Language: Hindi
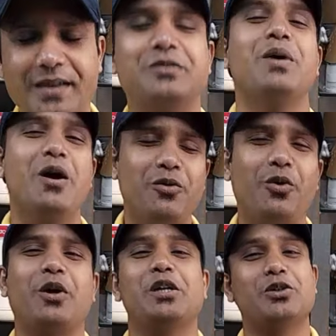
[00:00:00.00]
मैं हूं
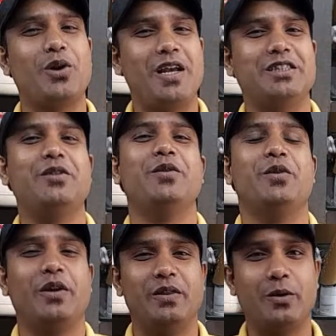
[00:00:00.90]
लोकेश और आज के
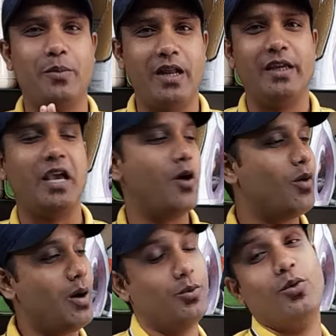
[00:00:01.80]
वीडियो के अंदर मैं लेके आया
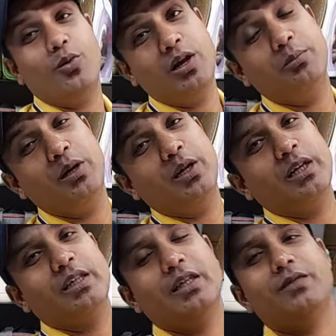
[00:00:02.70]
हूं आप लोगों के लिए
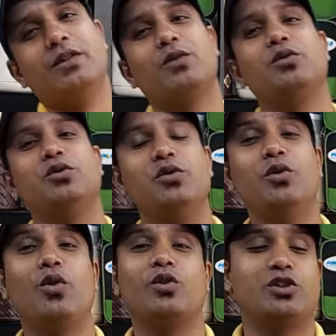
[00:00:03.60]
मिल्टन की तरफ से कुछ
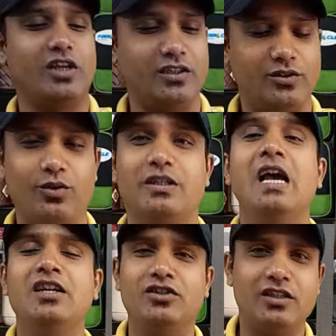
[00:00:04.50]
न्यू लॉन्च कैसरोल्स
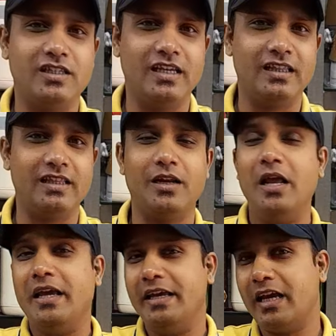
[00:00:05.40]
जिसके अंदर
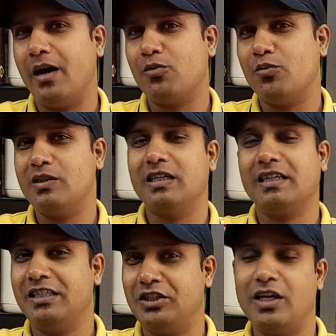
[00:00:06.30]
एक आपको मिल
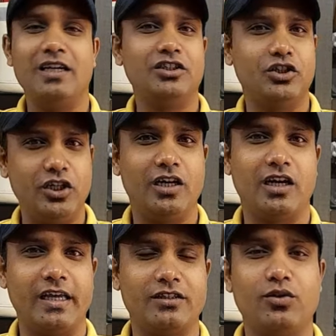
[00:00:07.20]
जाता है स्टेनलेस स्टील
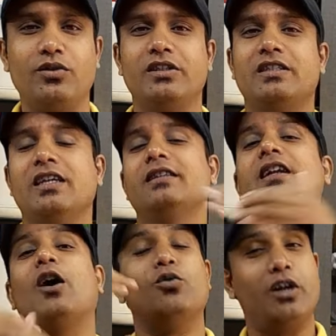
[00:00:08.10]
का कैसरोल जिसके
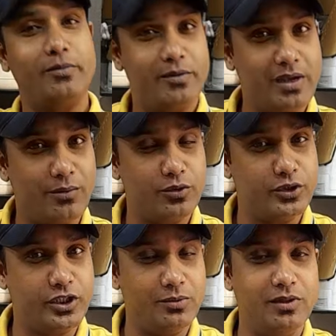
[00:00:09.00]
अंदर आउटर में भी आपको
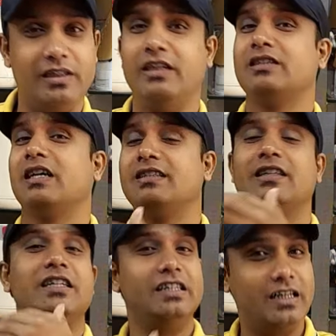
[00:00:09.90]
स्टील मिलती है साथ
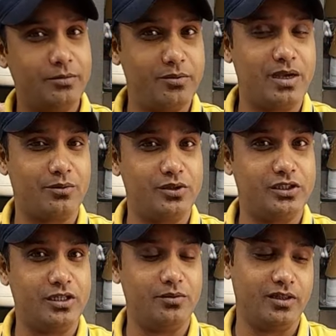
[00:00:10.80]
साथ इनर में भी आपको
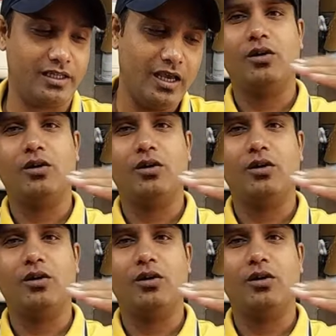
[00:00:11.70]
स्टील मिलती है